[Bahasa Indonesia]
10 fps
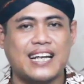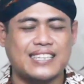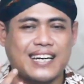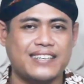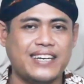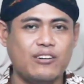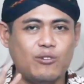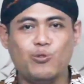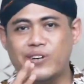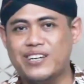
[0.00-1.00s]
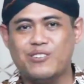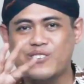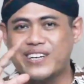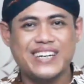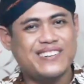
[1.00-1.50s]
jelaskan, eh,
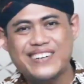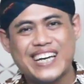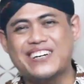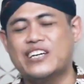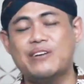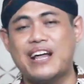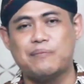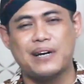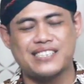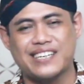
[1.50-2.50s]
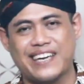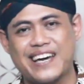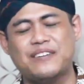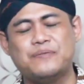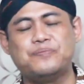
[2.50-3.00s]
gitulah bahasanya
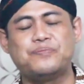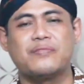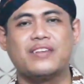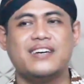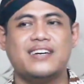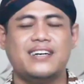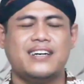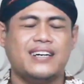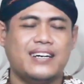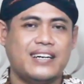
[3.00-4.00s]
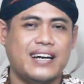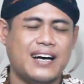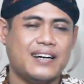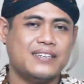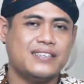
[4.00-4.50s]
ya.
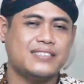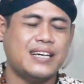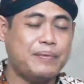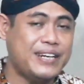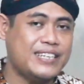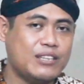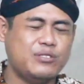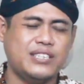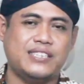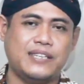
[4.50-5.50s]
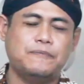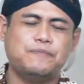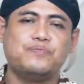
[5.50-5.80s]
Nah, sampai di satu sisi